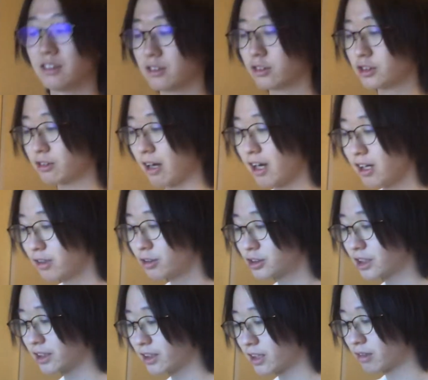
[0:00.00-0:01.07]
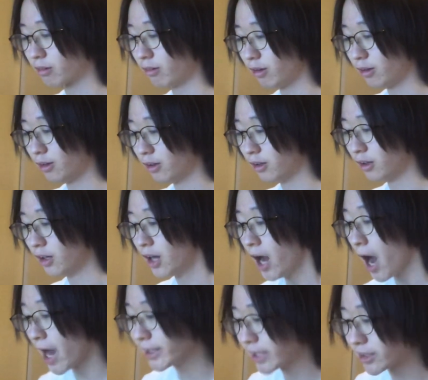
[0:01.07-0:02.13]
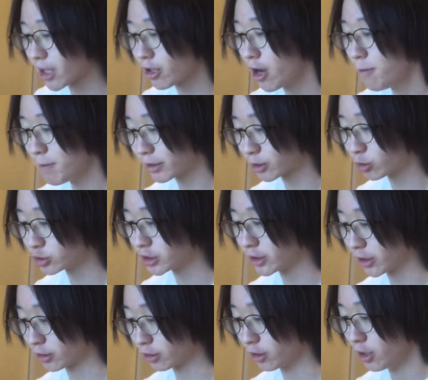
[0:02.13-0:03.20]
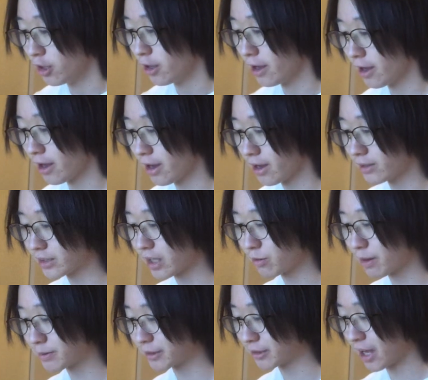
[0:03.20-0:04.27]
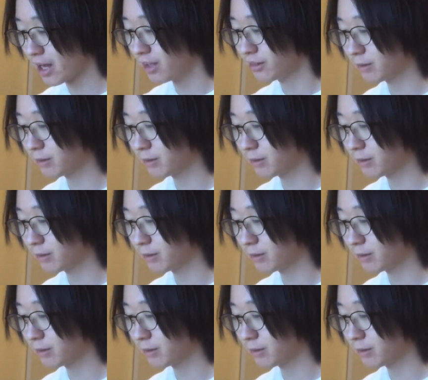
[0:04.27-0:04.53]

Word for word: こっちはこっちはいけてんのあ、いけてる待って、こっちいけてるえー、デイ5だよね。